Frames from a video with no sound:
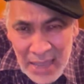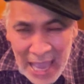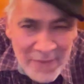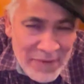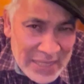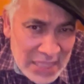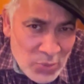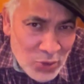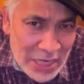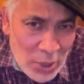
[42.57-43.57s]

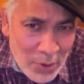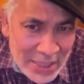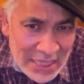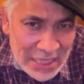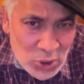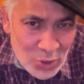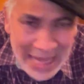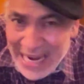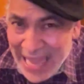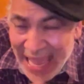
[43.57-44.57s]
efectivos de la Guardia
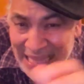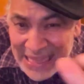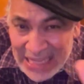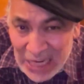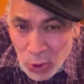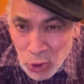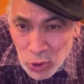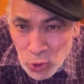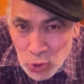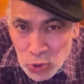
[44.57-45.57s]
Nacional, entre
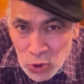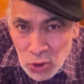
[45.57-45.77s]
otros,